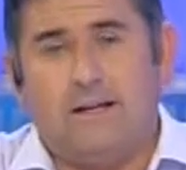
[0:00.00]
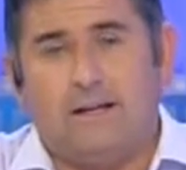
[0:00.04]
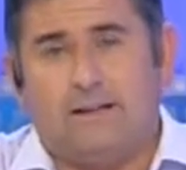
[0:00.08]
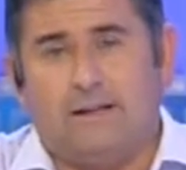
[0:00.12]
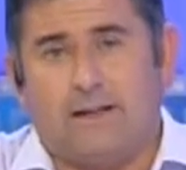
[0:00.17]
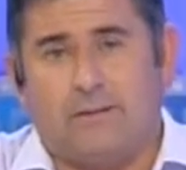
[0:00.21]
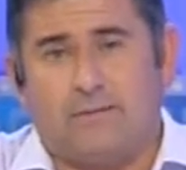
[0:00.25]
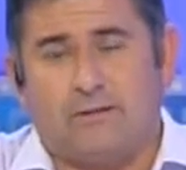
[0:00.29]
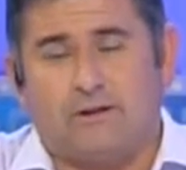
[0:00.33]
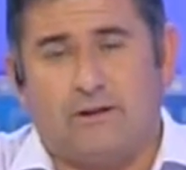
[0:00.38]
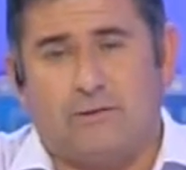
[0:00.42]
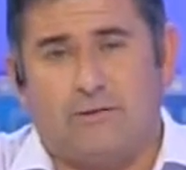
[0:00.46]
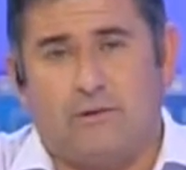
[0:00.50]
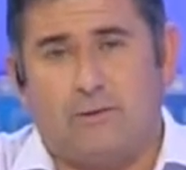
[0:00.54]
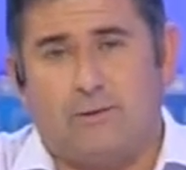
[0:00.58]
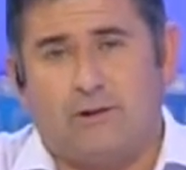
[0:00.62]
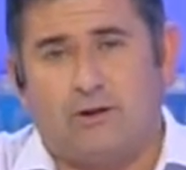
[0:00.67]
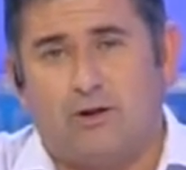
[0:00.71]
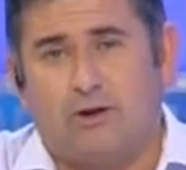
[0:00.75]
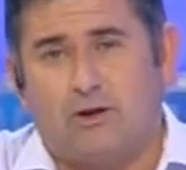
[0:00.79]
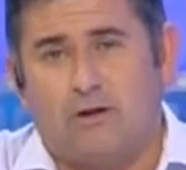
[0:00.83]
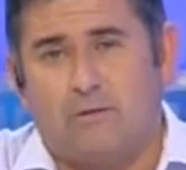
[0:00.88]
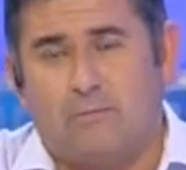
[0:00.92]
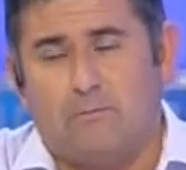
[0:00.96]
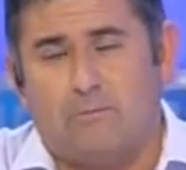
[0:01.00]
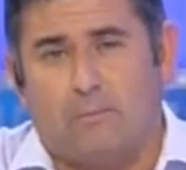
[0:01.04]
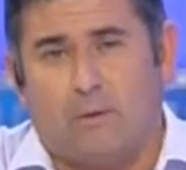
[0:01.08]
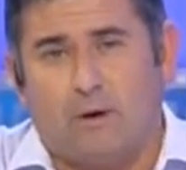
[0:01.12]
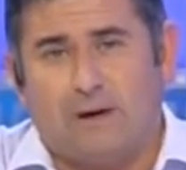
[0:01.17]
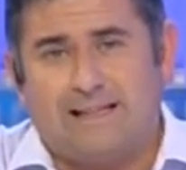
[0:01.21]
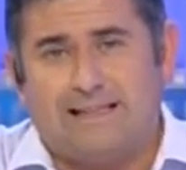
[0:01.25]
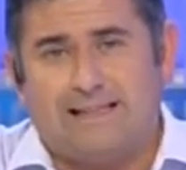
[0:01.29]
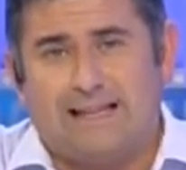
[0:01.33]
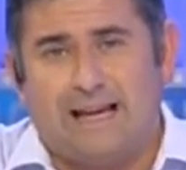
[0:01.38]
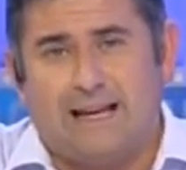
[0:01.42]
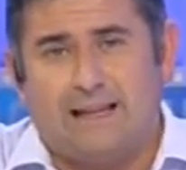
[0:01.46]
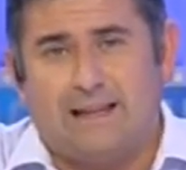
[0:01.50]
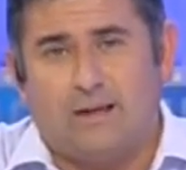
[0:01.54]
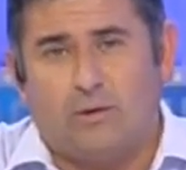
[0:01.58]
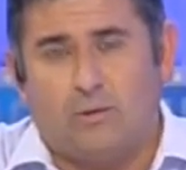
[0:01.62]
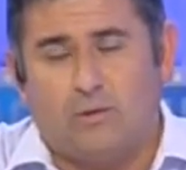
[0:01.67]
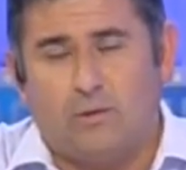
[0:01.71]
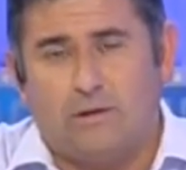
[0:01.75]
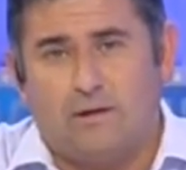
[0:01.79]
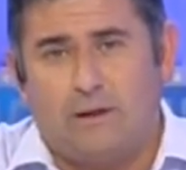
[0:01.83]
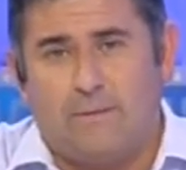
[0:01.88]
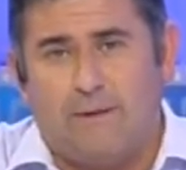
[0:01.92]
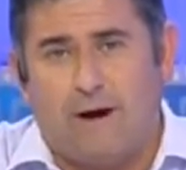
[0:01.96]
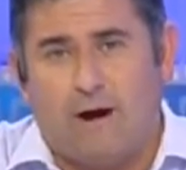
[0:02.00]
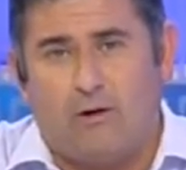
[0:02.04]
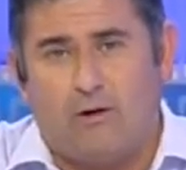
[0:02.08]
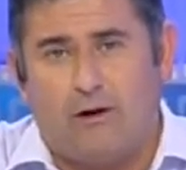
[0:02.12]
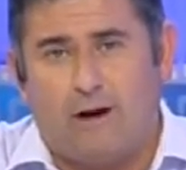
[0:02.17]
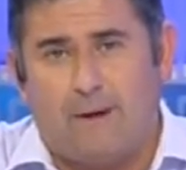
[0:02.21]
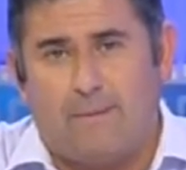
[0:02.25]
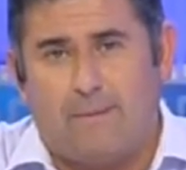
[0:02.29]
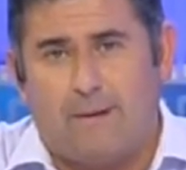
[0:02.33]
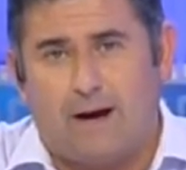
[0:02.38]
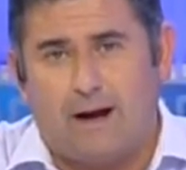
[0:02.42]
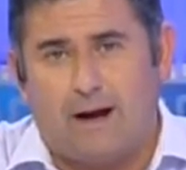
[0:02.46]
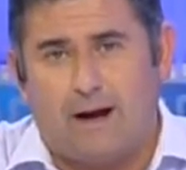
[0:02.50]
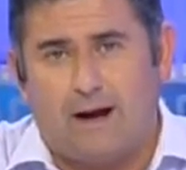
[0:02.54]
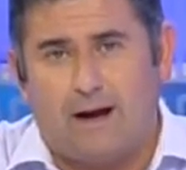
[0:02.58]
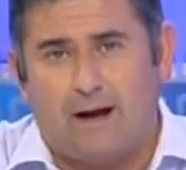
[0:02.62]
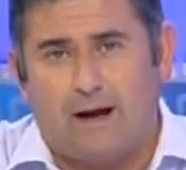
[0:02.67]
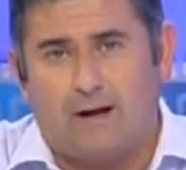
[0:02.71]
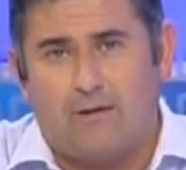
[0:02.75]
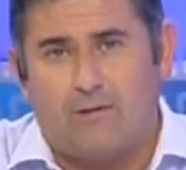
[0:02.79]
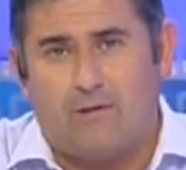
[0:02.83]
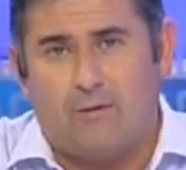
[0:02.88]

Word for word: Tenemos información policial de última hora para